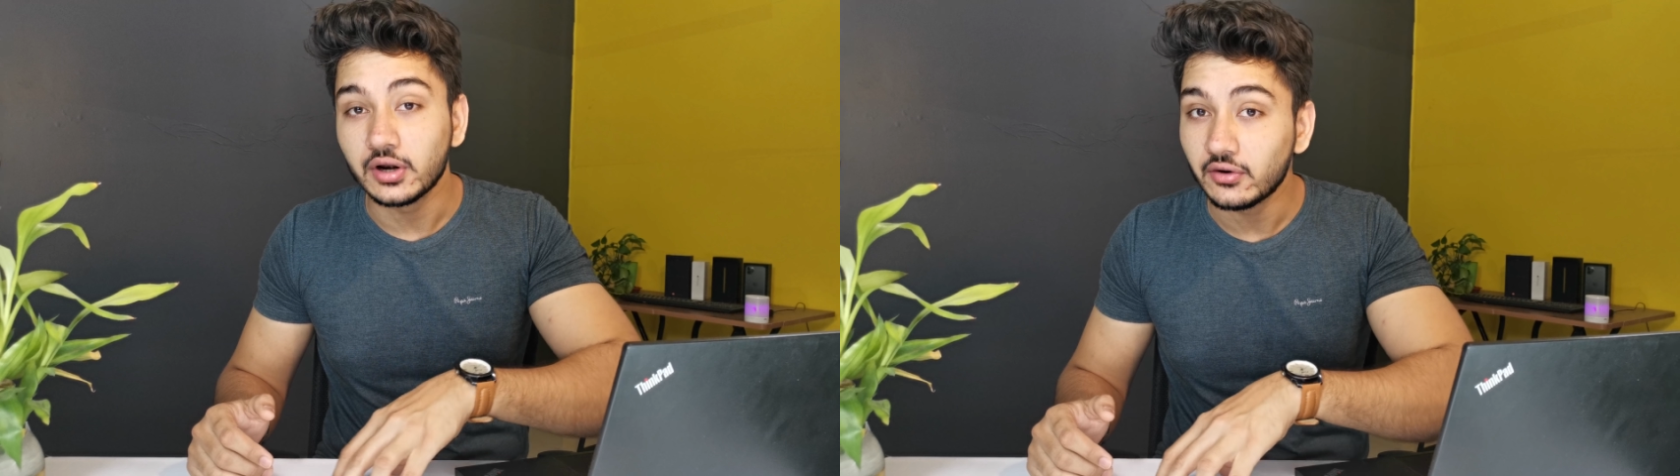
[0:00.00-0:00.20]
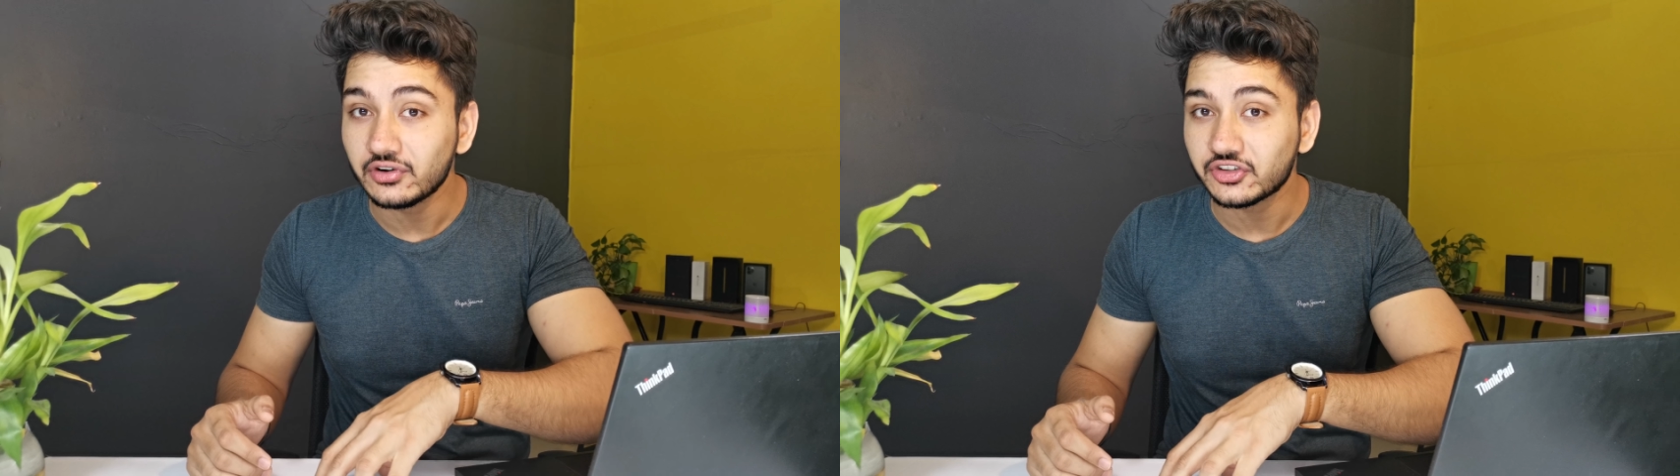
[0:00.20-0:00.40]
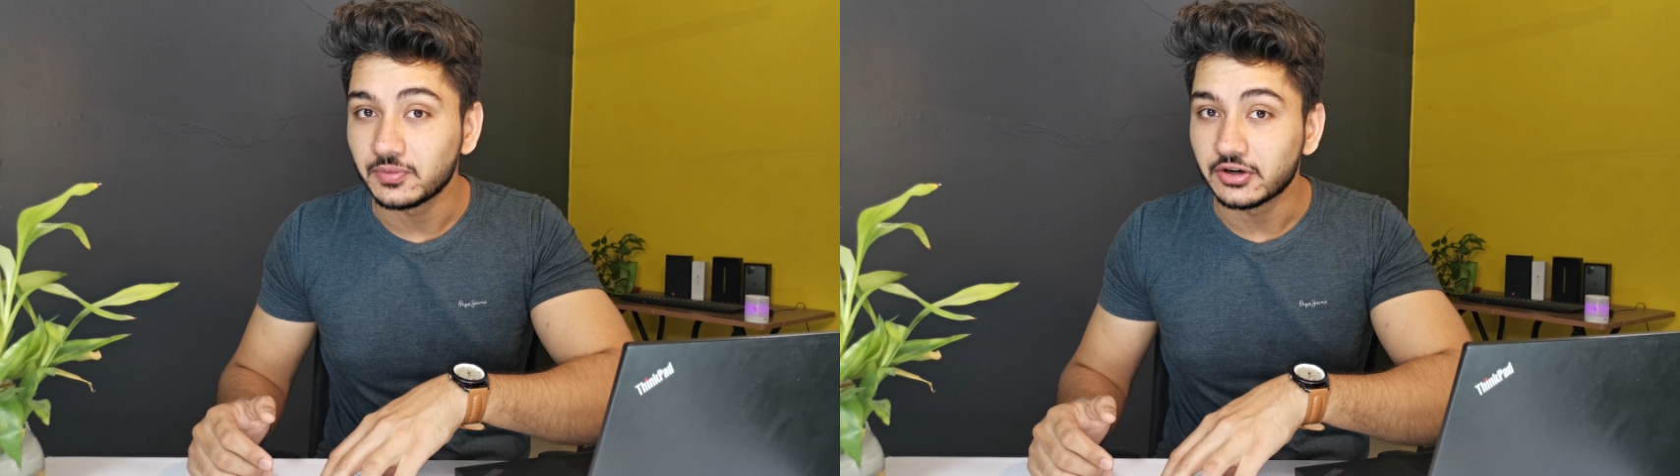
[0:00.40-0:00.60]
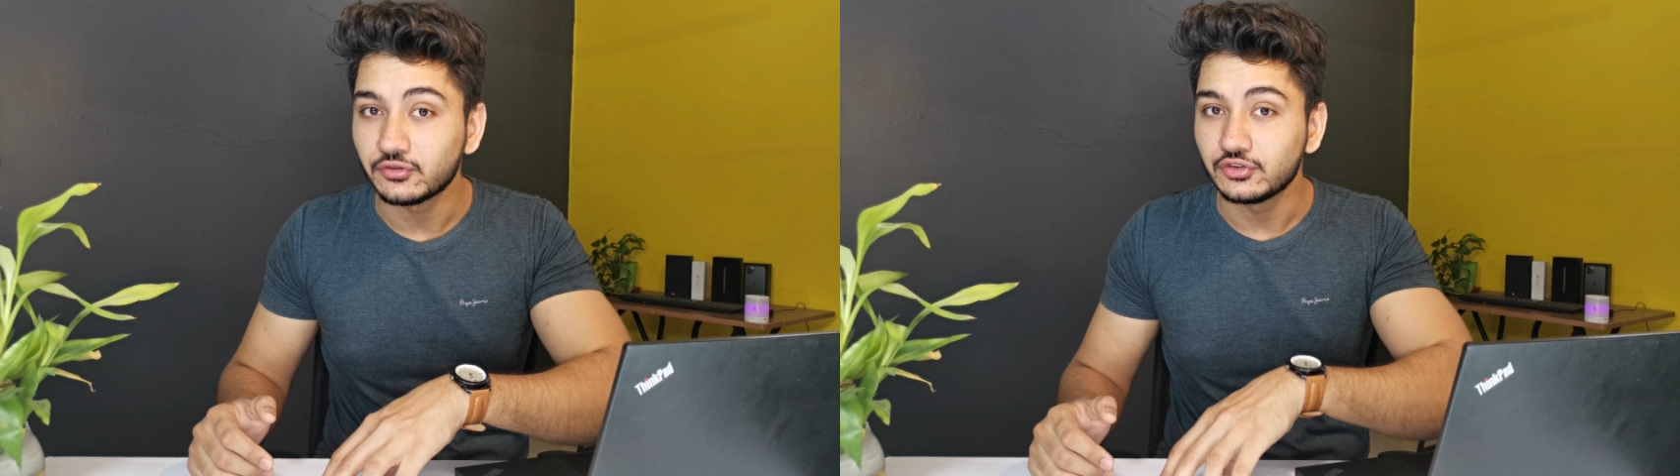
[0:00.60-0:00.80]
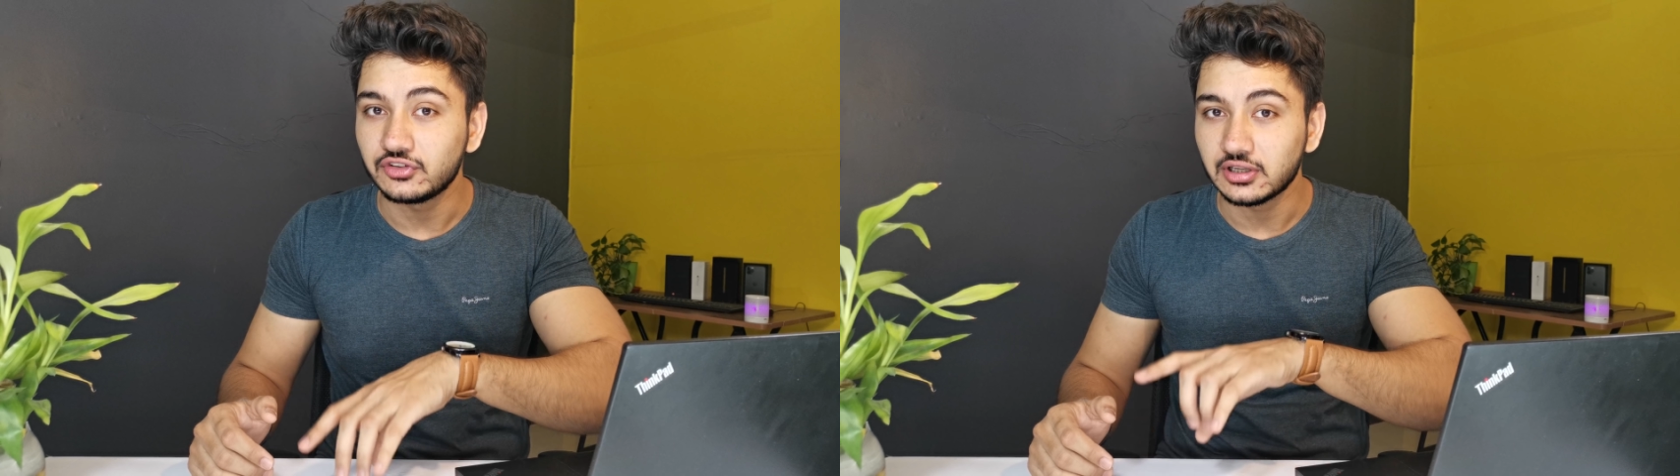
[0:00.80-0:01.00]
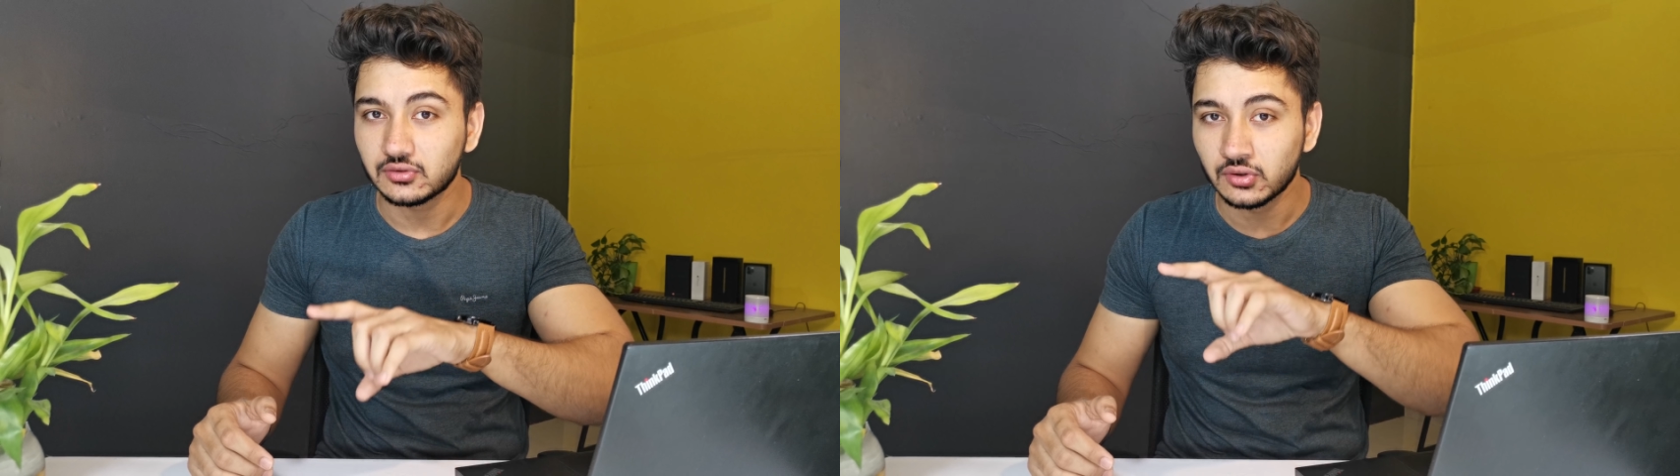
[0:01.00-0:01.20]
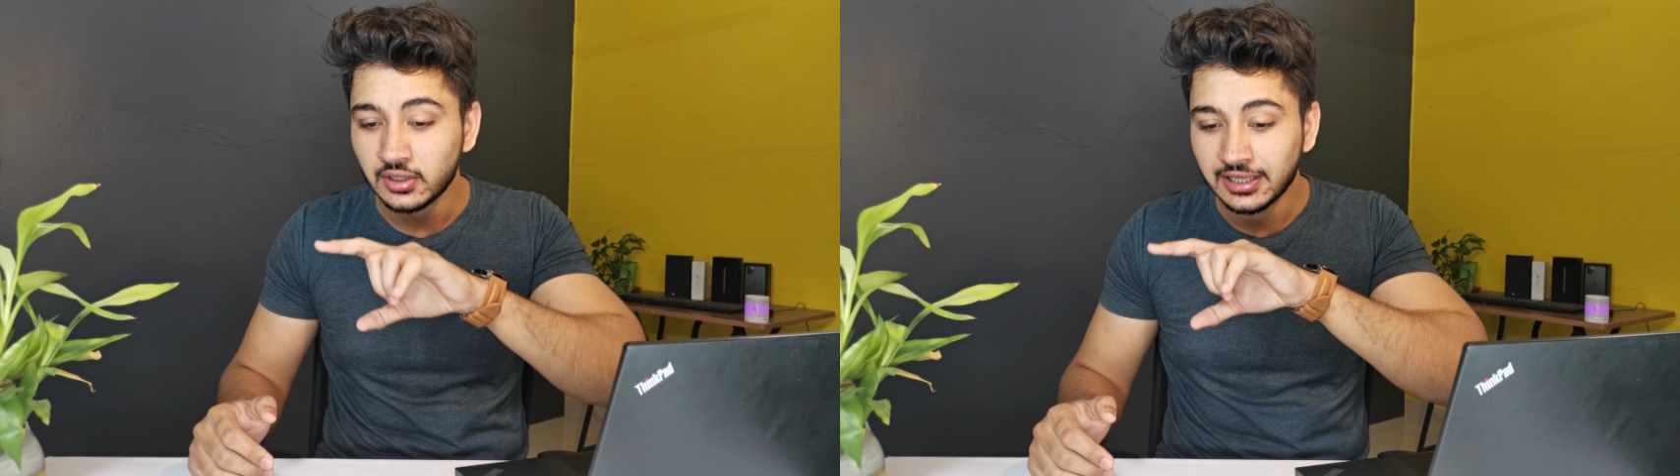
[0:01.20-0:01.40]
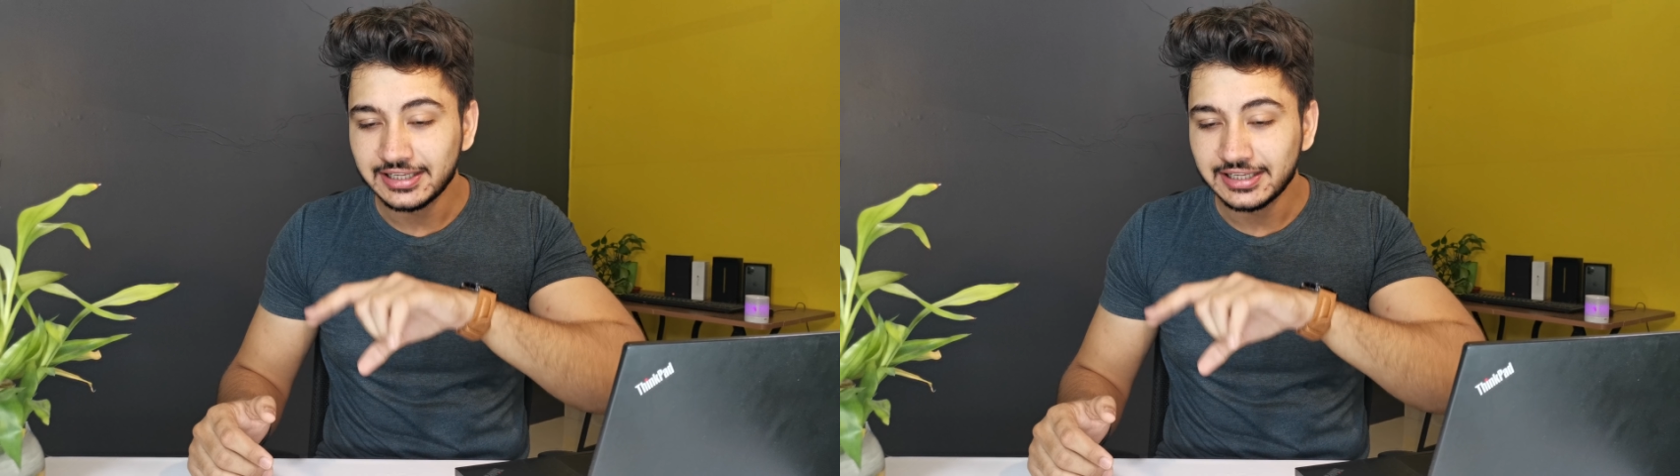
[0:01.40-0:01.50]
ऑलराउंडर स्मार्टफोन चाहिए तो